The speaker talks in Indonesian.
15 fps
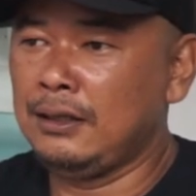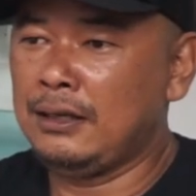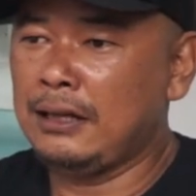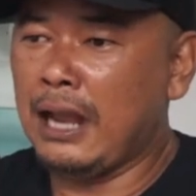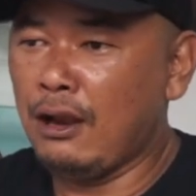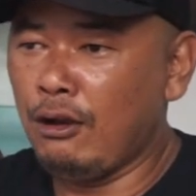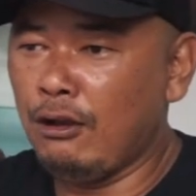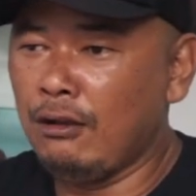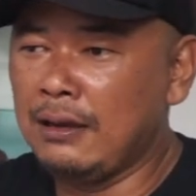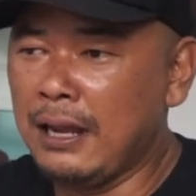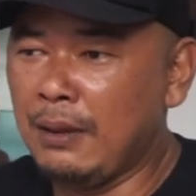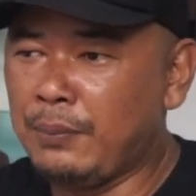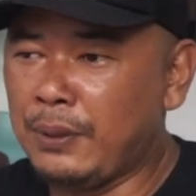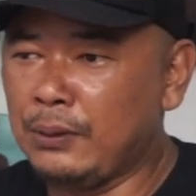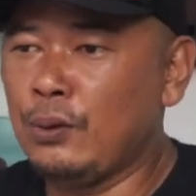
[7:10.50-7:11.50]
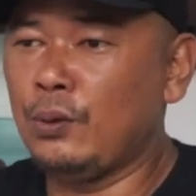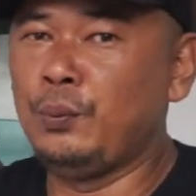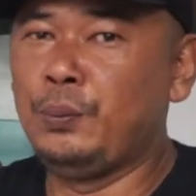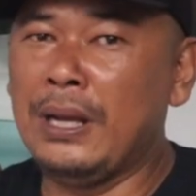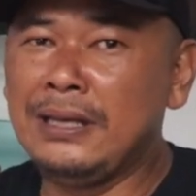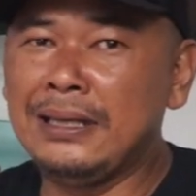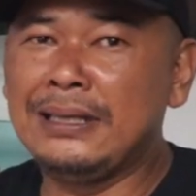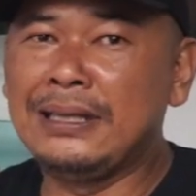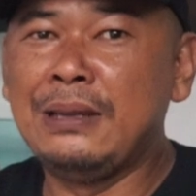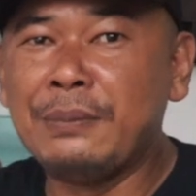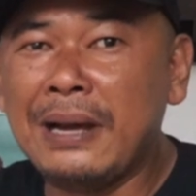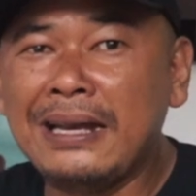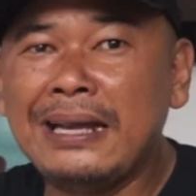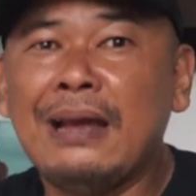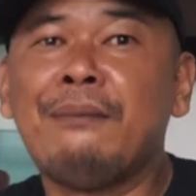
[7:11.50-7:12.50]
kalau enggak berkorban
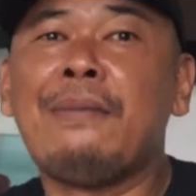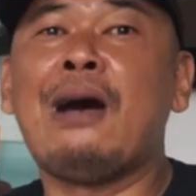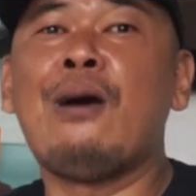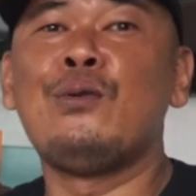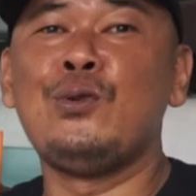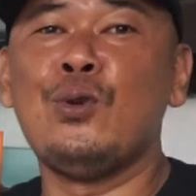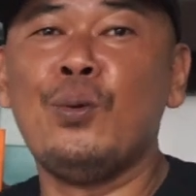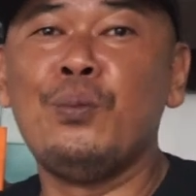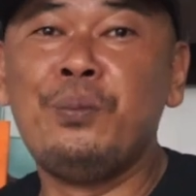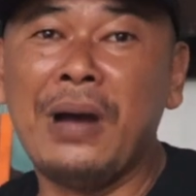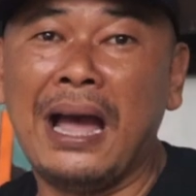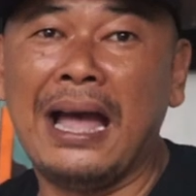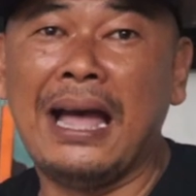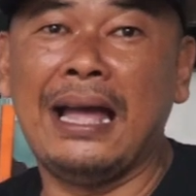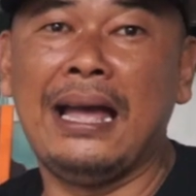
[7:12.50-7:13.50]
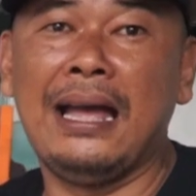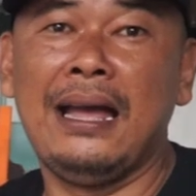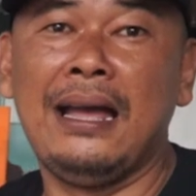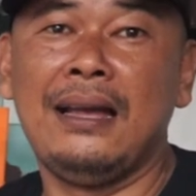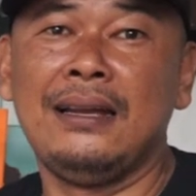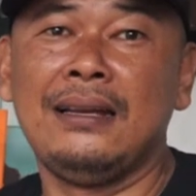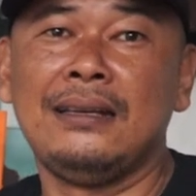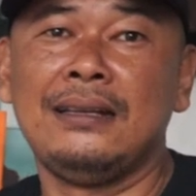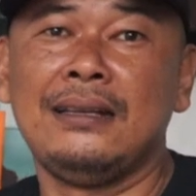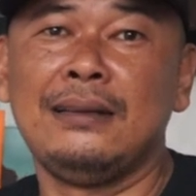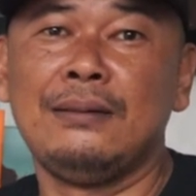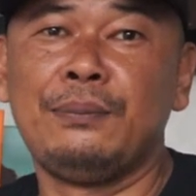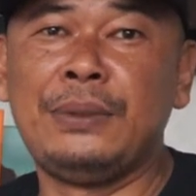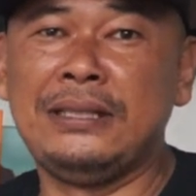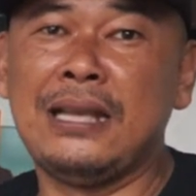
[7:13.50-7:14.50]
gimana mau nyoba
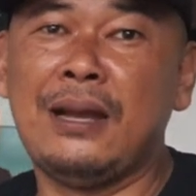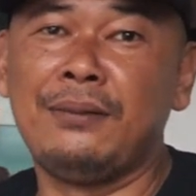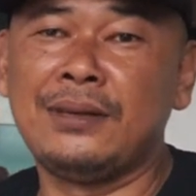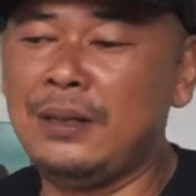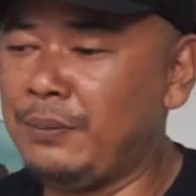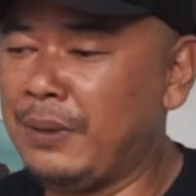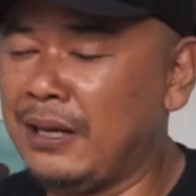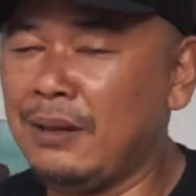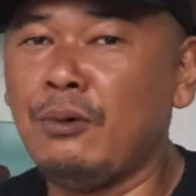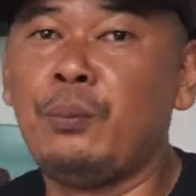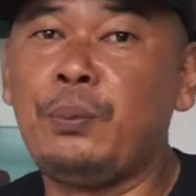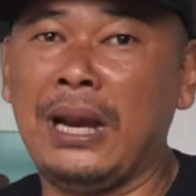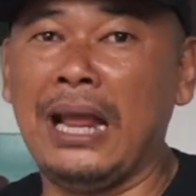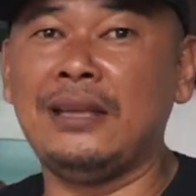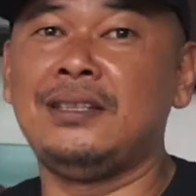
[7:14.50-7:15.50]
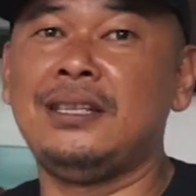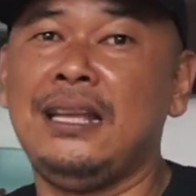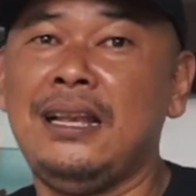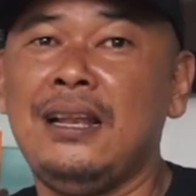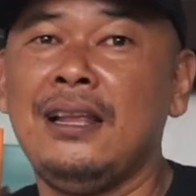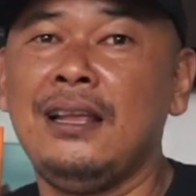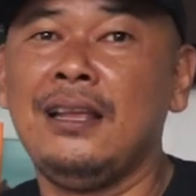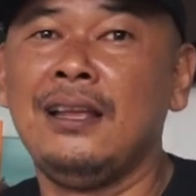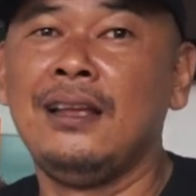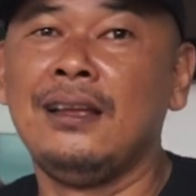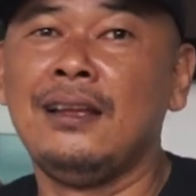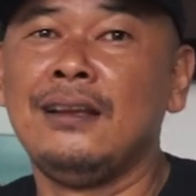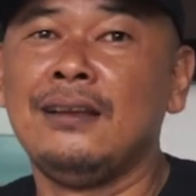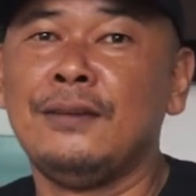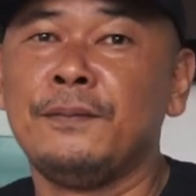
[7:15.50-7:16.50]
bisa gimana mau berhasil
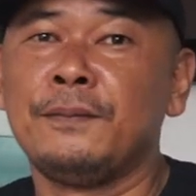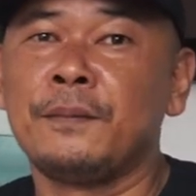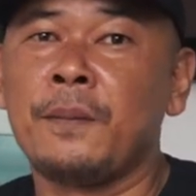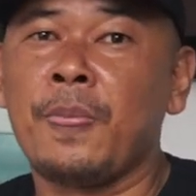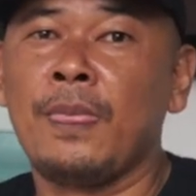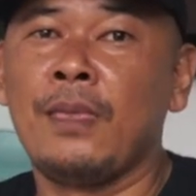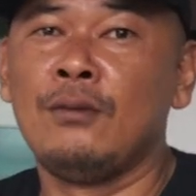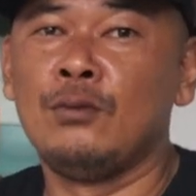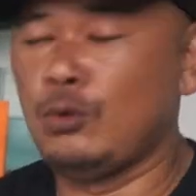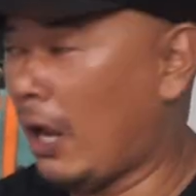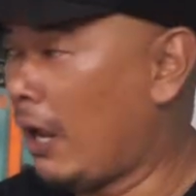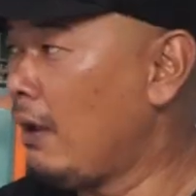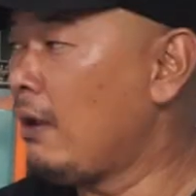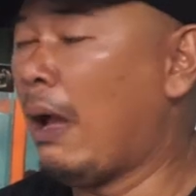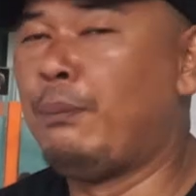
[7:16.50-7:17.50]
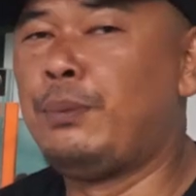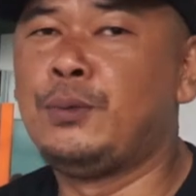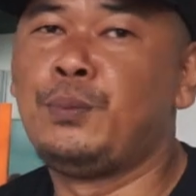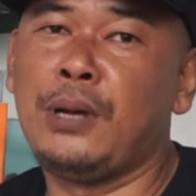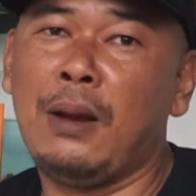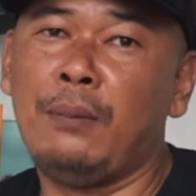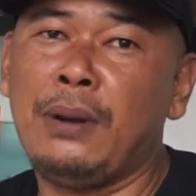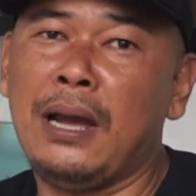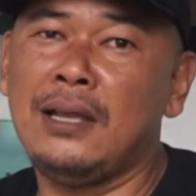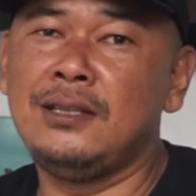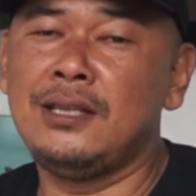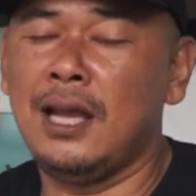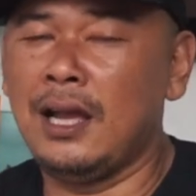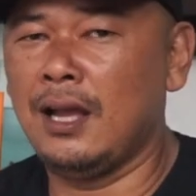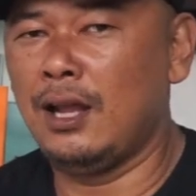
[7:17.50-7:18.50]
saya habis berapa
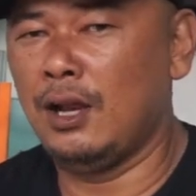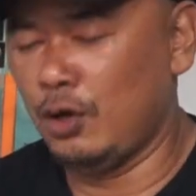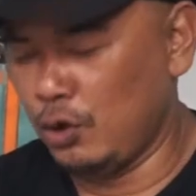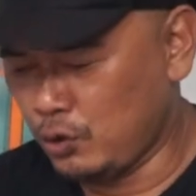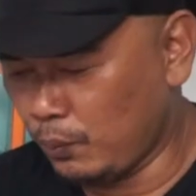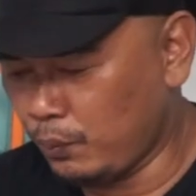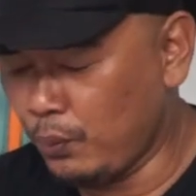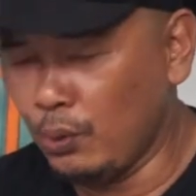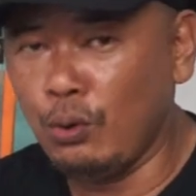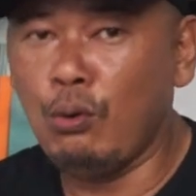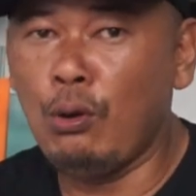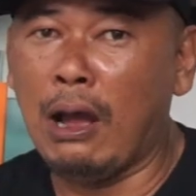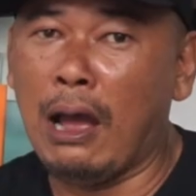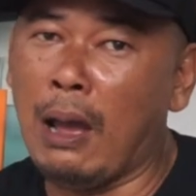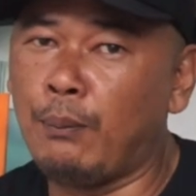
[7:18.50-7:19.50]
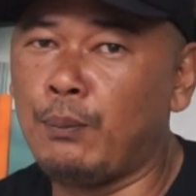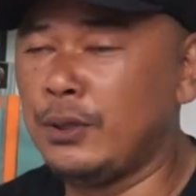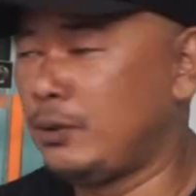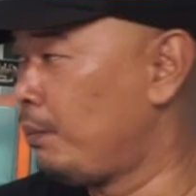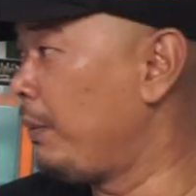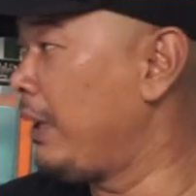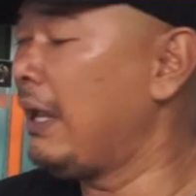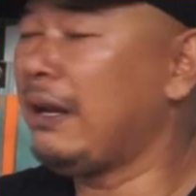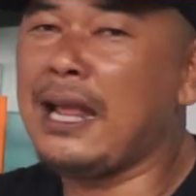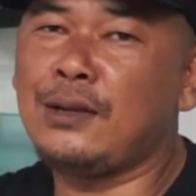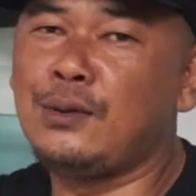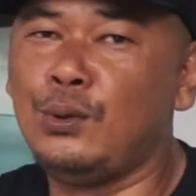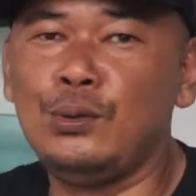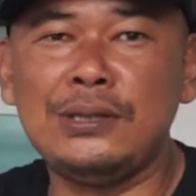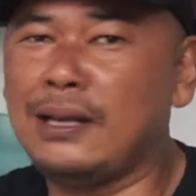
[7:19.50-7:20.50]
aja 10 habis merah
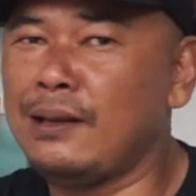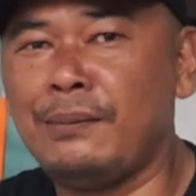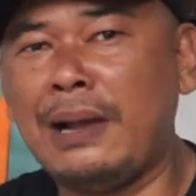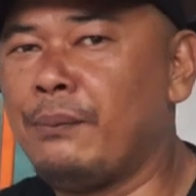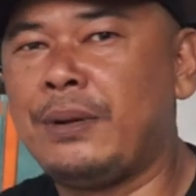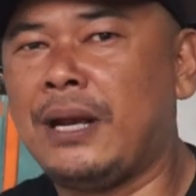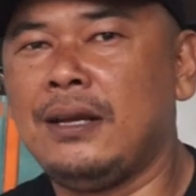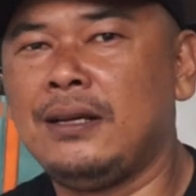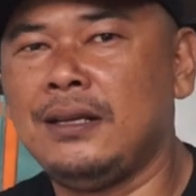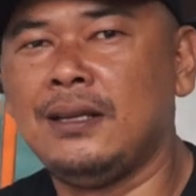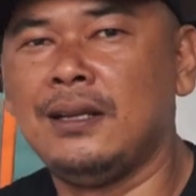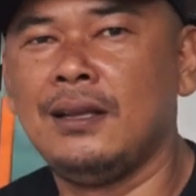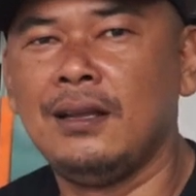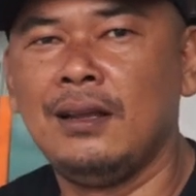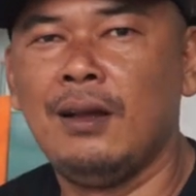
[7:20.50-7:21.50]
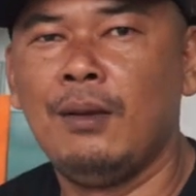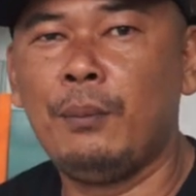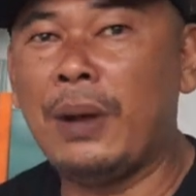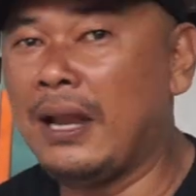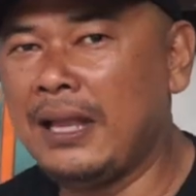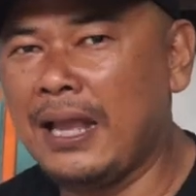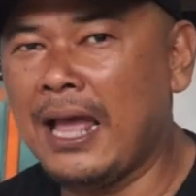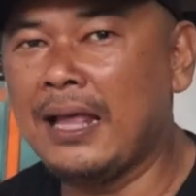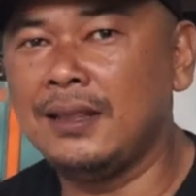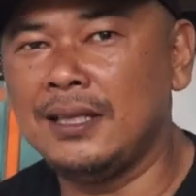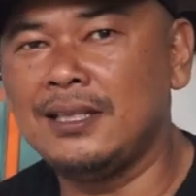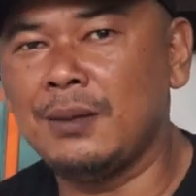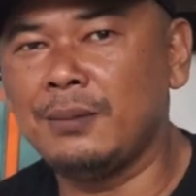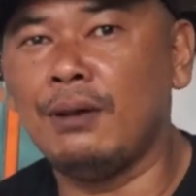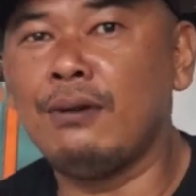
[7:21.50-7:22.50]
dulu saya enggak berani paling anti
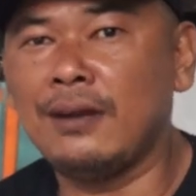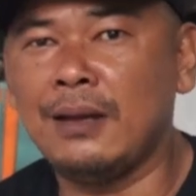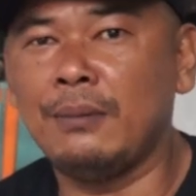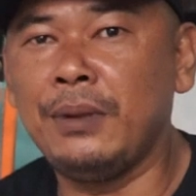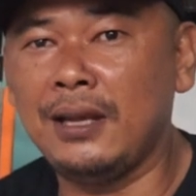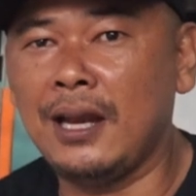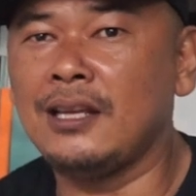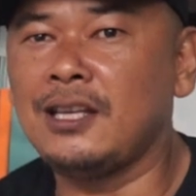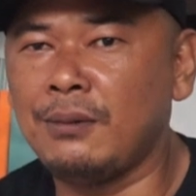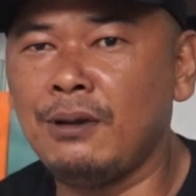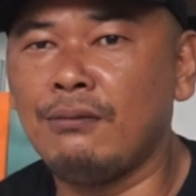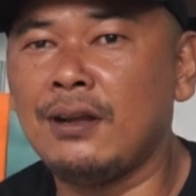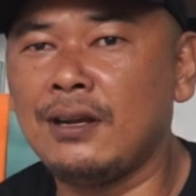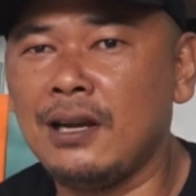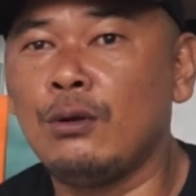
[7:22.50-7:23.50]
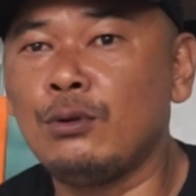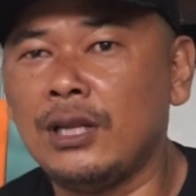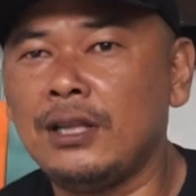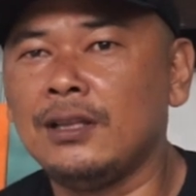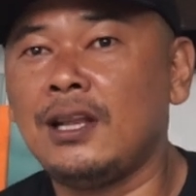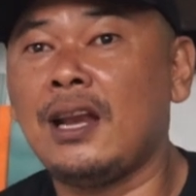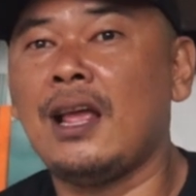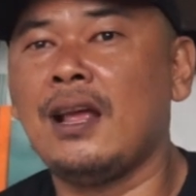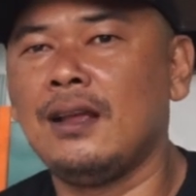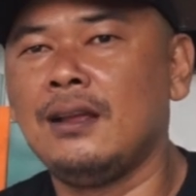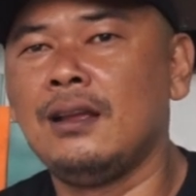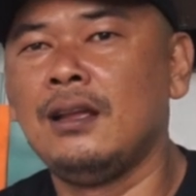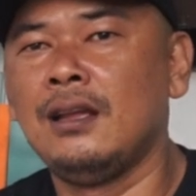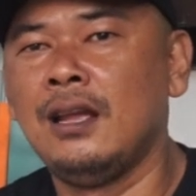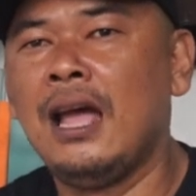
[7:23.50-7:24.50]
sama warna merah sama warna oranye terang
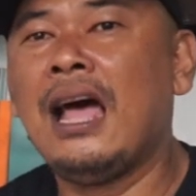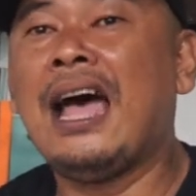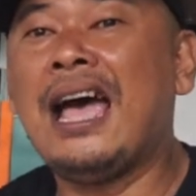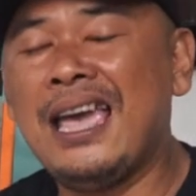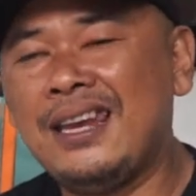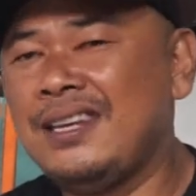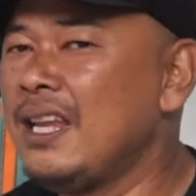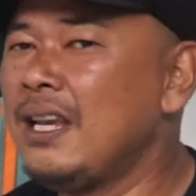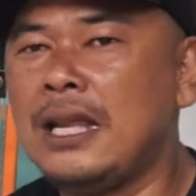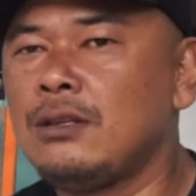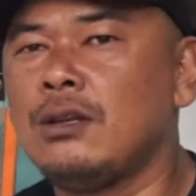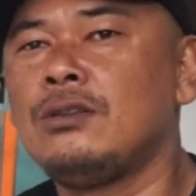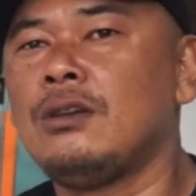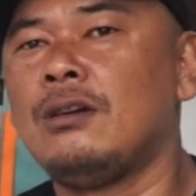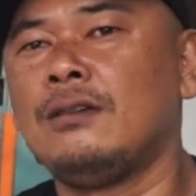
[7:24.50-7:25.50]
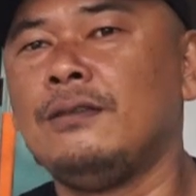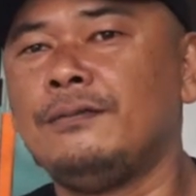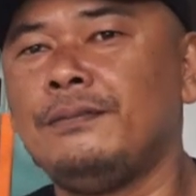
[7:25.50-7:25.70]
airnya enggak cocok